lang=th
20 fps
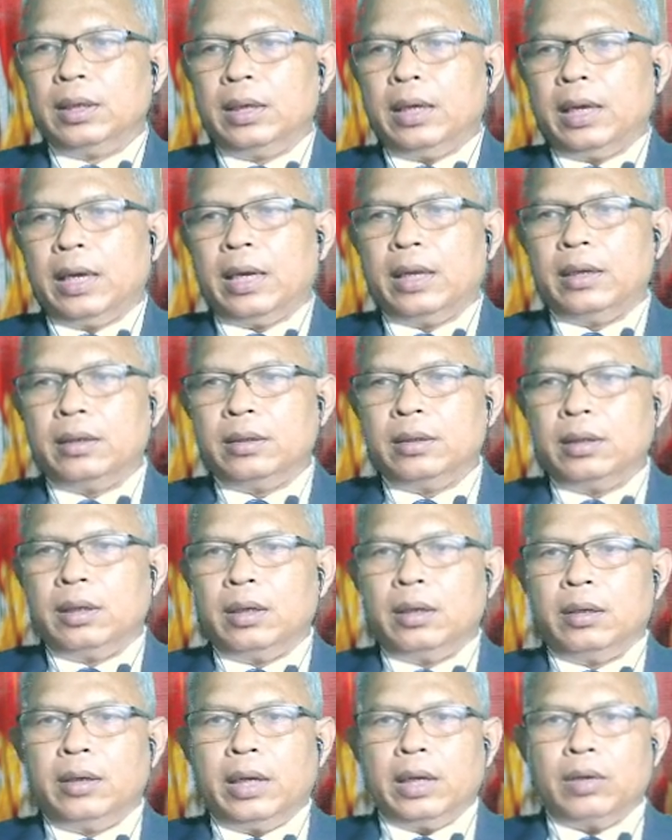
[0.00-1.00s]
and
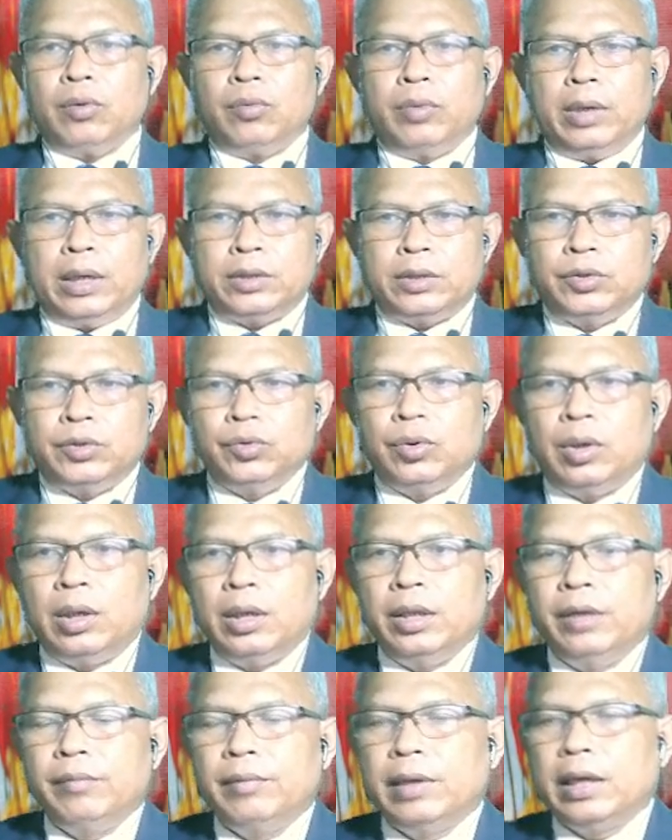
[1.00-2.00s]
decorate your
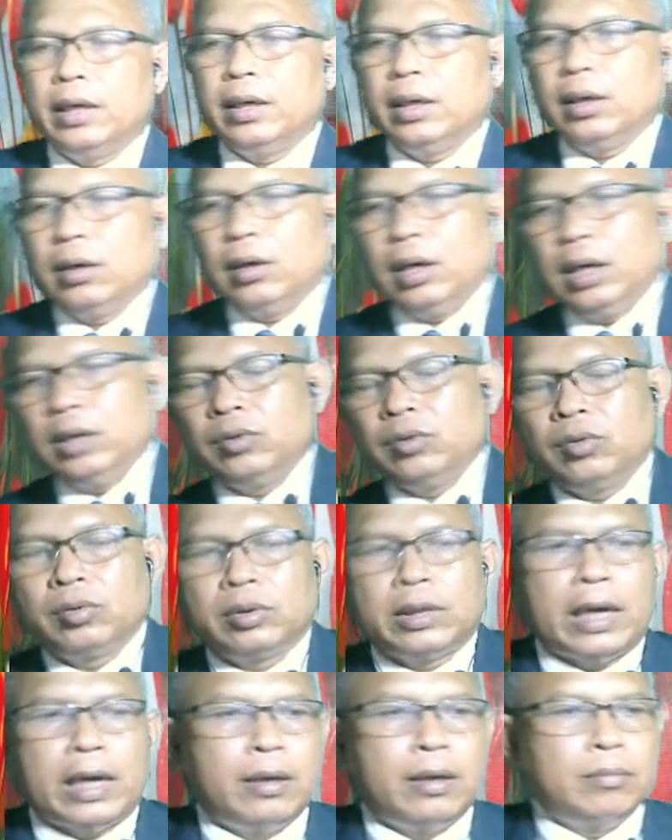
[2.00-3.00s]
leaflet แล้วก็ให้ตก
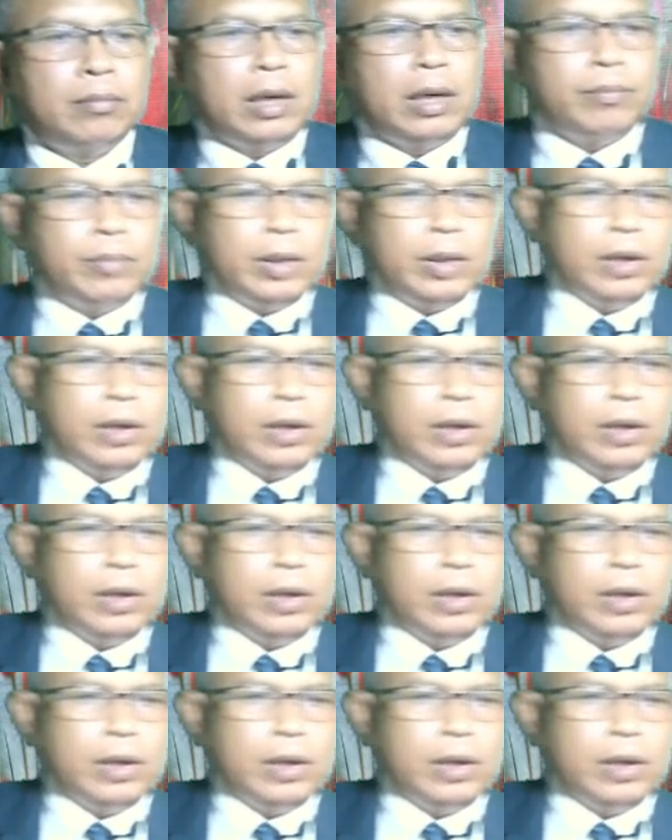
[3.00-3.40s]
แต่งใบปลิว